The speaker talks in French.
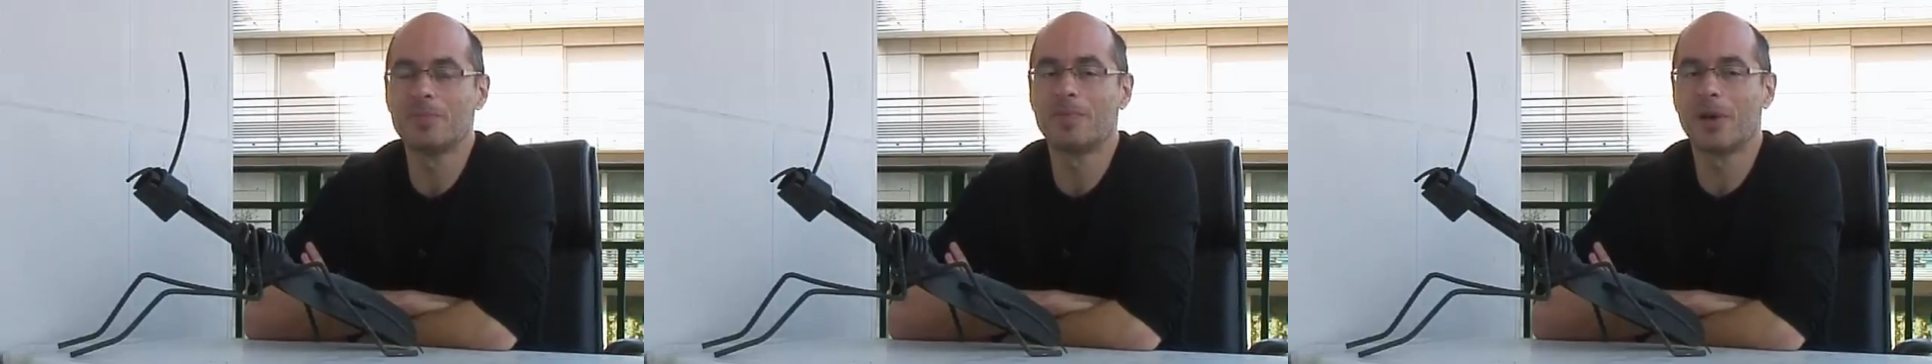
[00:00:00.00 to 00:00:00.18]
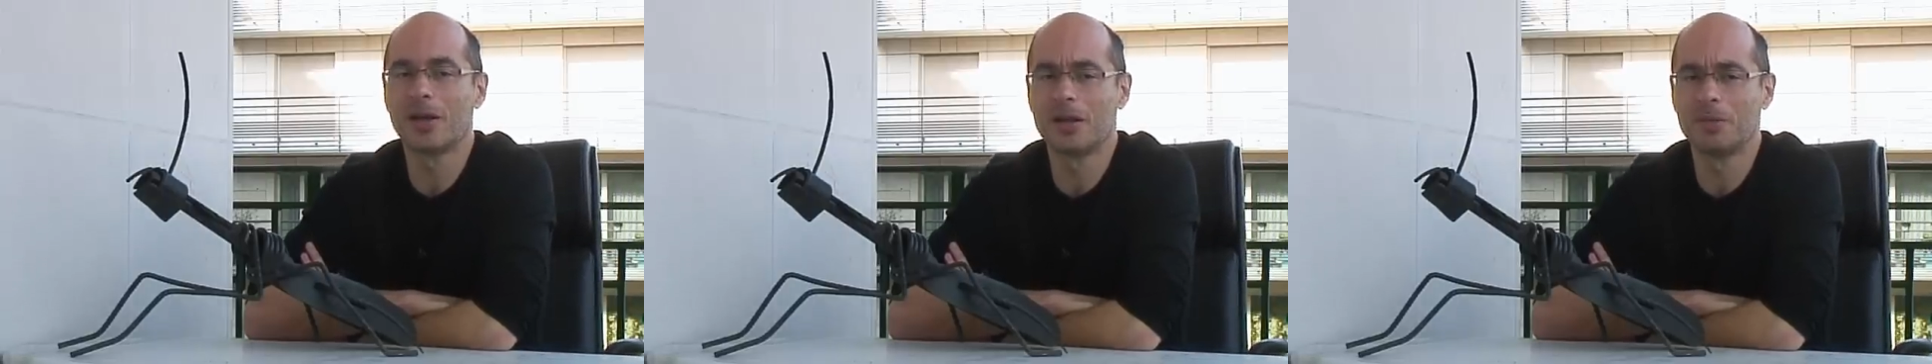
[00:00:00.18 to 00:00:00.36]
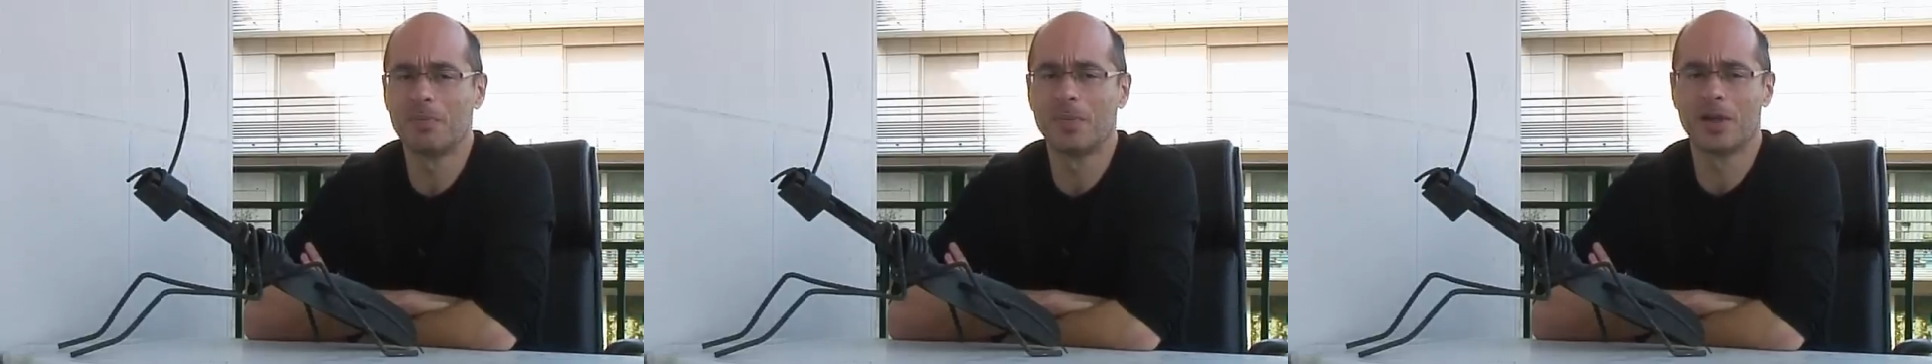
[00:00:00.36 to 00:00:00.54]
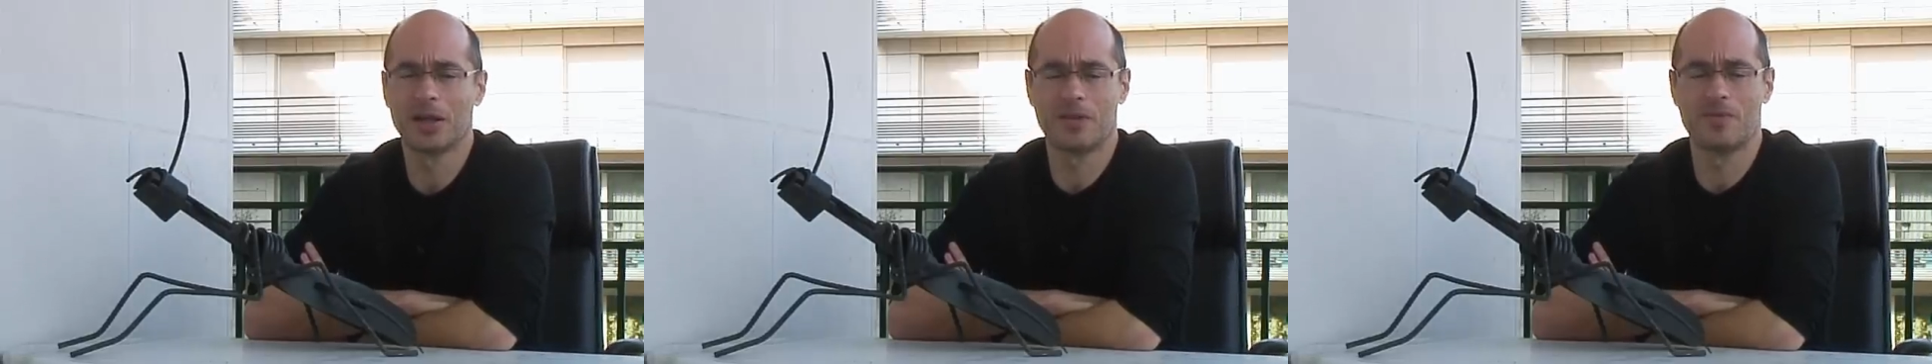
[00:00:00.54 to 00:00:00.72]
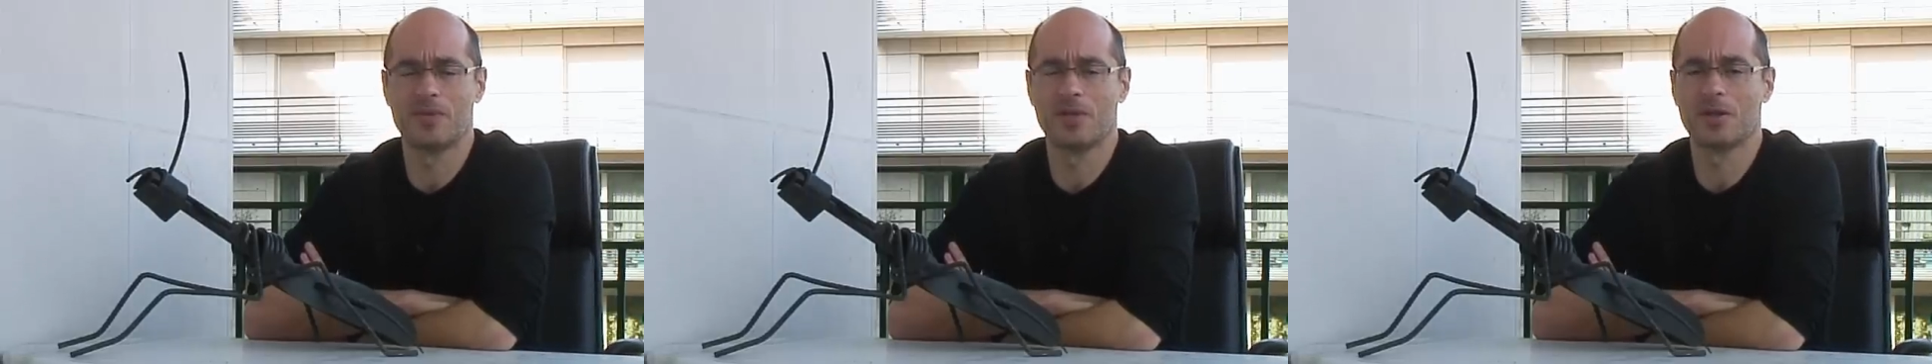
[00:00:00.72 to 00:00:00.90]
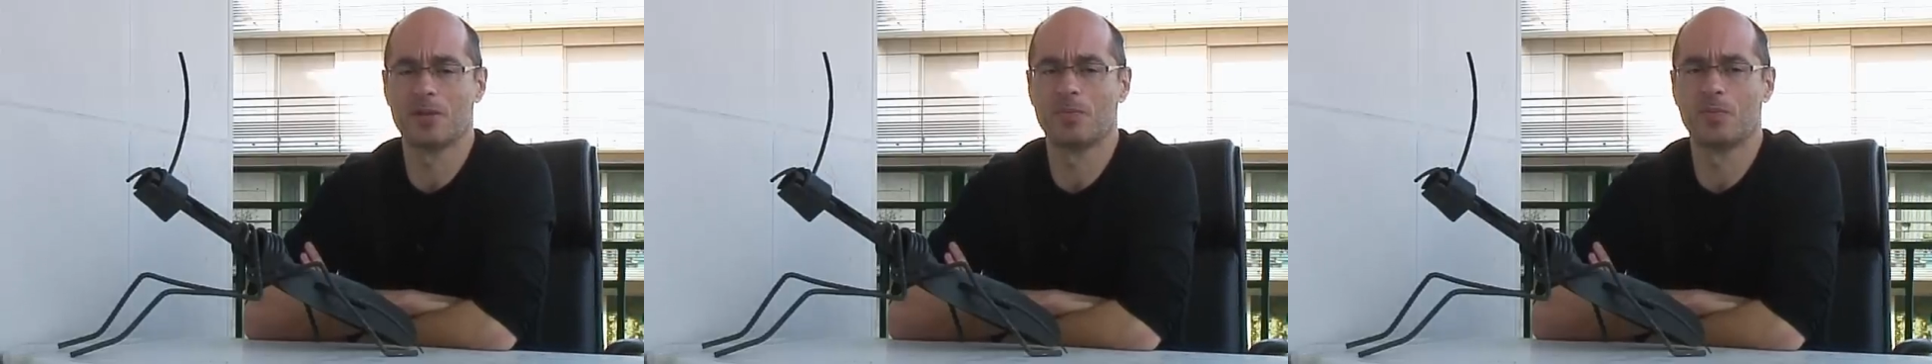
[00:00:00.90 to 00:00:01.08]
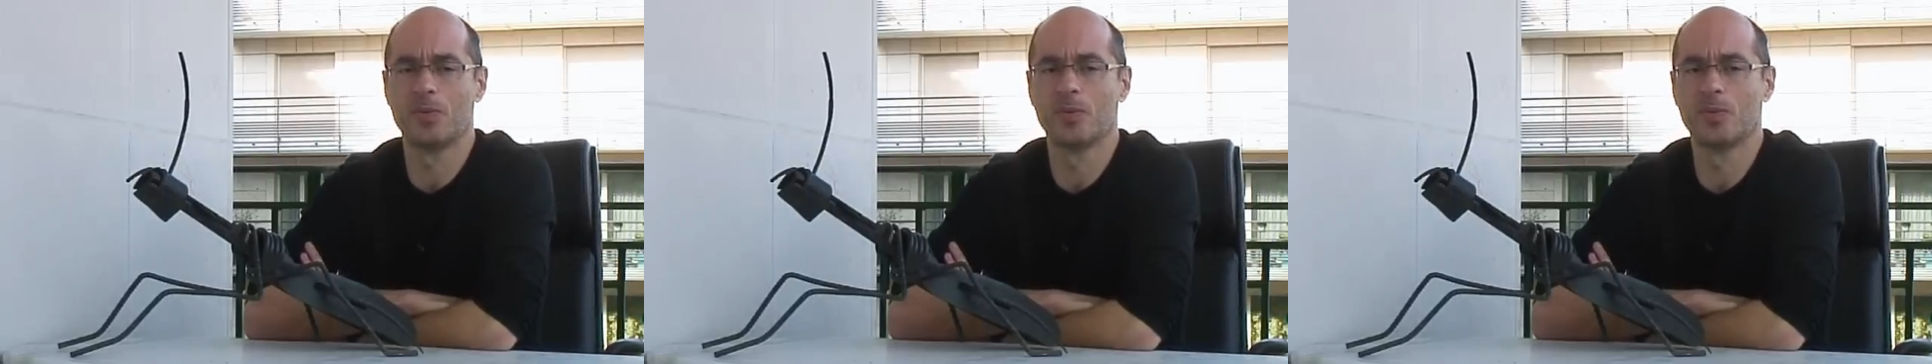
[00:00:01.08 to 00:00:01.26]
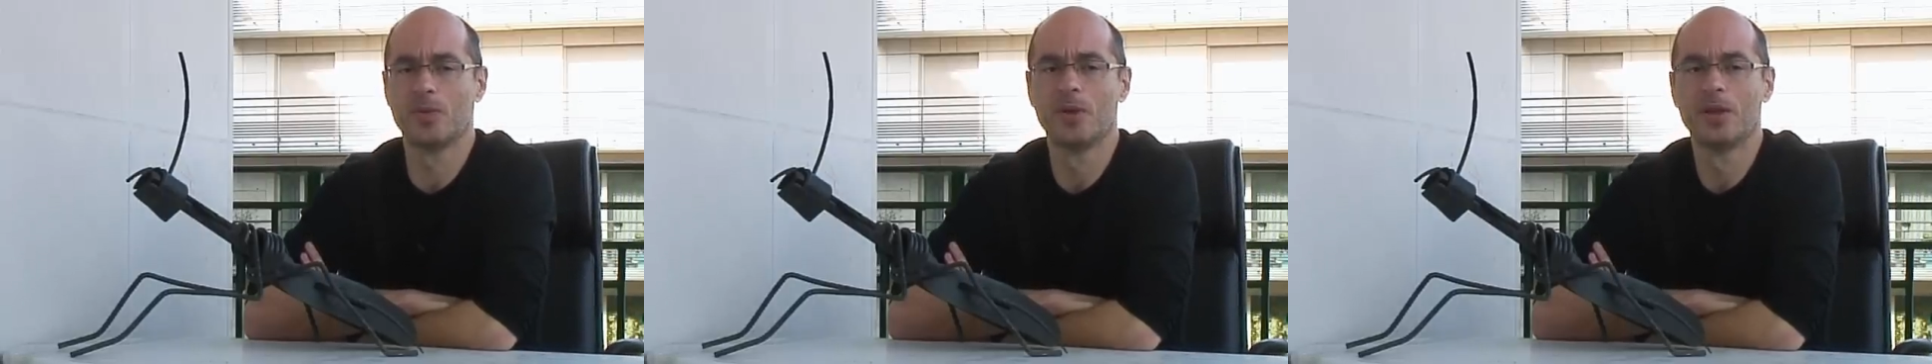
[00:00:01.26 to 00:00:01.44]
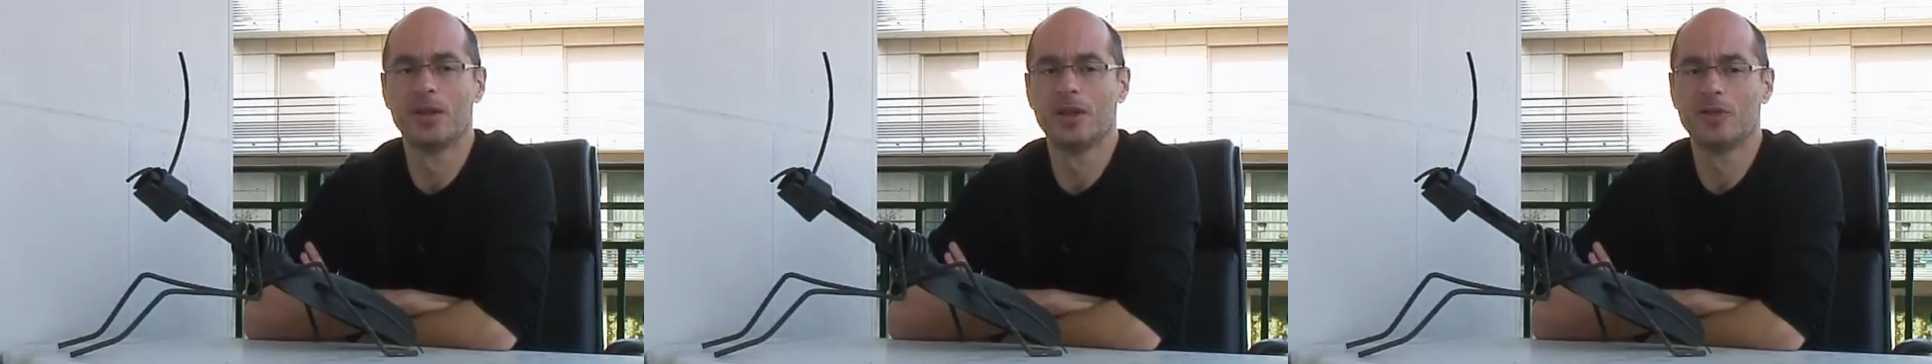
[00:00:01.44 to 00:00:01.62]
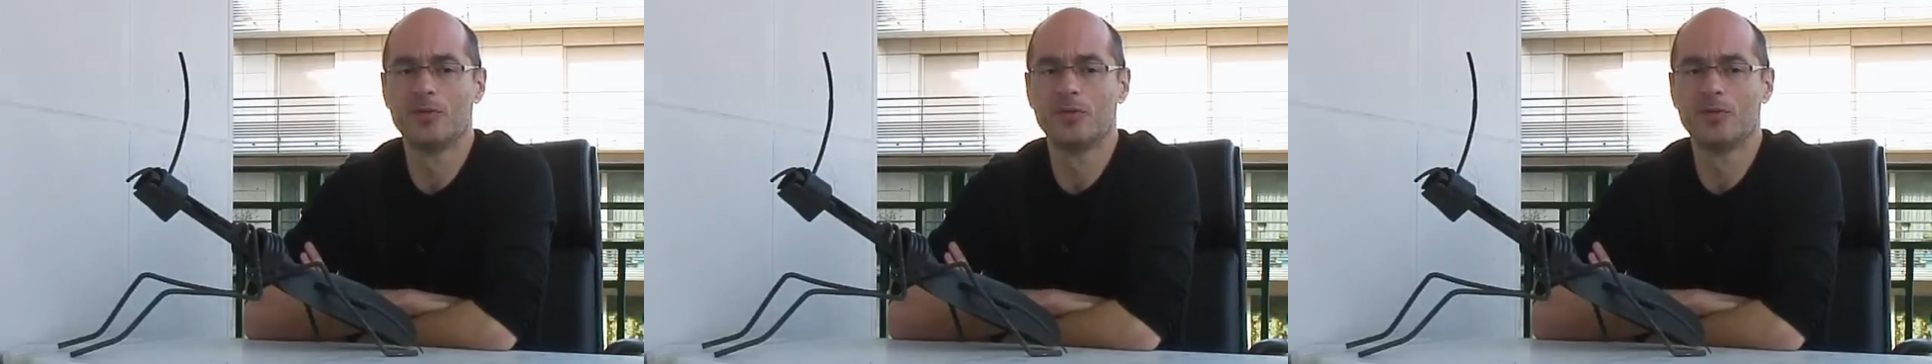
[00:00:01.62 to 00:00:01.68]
qui parlait pas, qui faisait un peu